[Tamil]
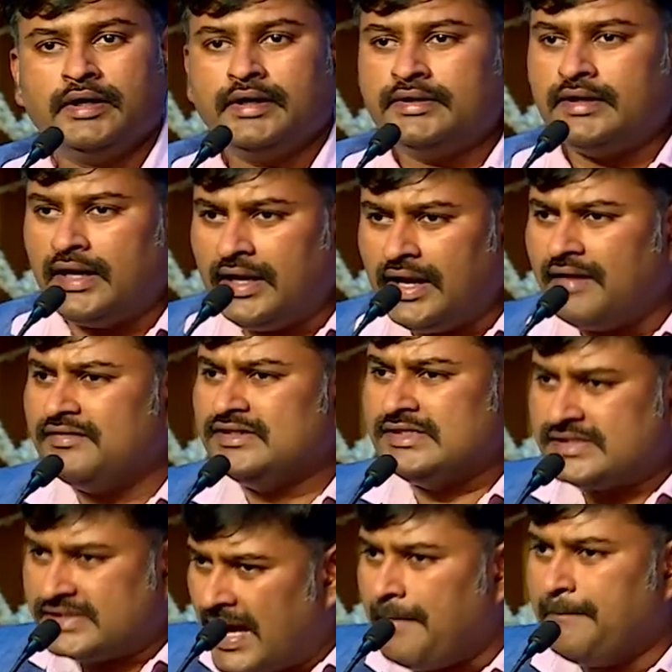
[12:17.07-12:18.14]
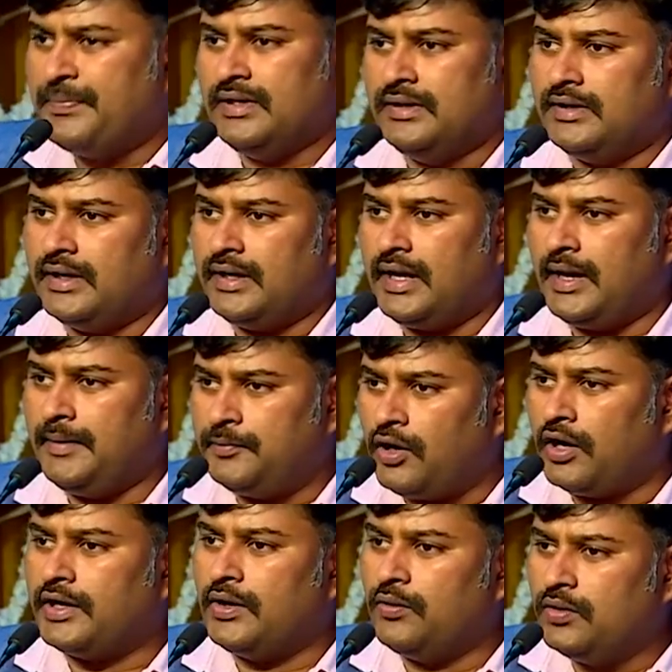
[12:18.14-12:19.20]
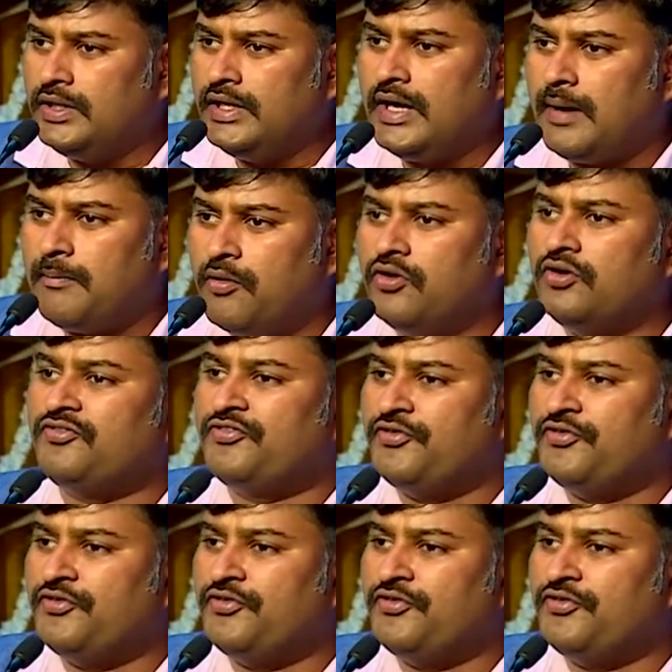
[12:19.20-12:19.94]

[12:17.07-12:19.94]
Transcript: இதெல்லாம் வந்து சாம்பிள் I am talking only about